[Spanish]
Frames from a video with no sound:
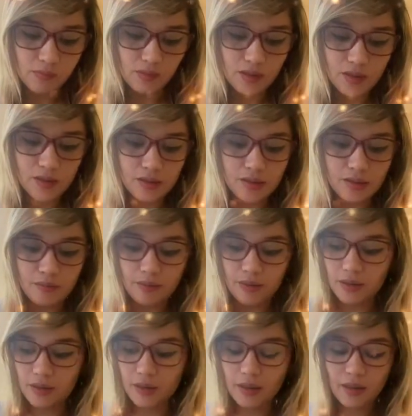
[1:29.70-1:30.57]
esta
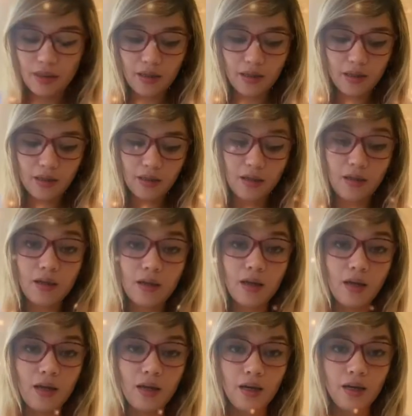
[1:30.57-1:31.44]
manera,
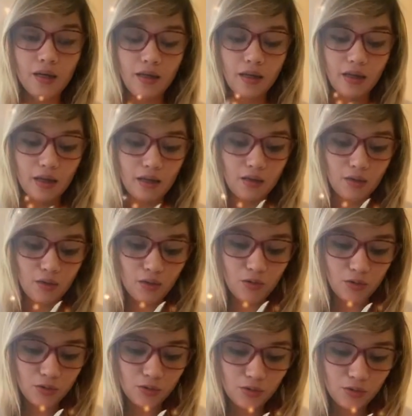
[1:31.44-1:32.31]
le
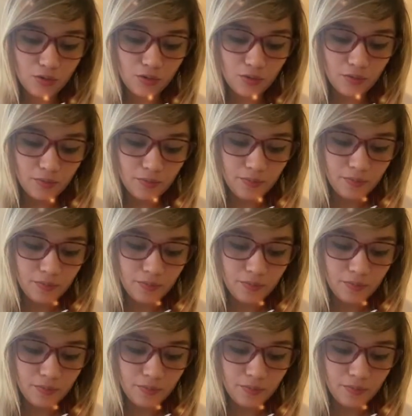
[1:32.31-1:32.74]
corto.